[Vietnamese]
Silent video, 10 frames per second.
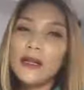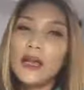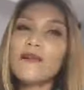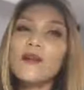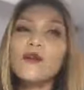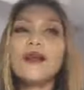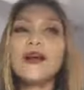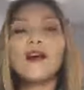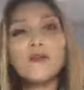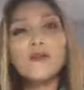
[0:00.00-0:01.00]
thì anh Vinh cũng
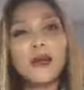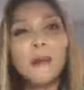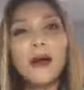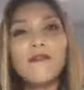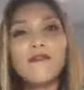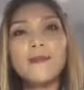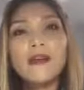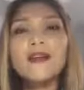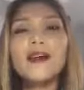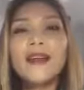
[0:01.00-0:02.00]
đã có một cái bài về
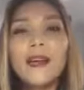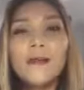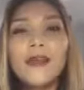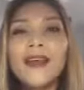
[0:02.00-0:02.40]
bước khởi nghiệp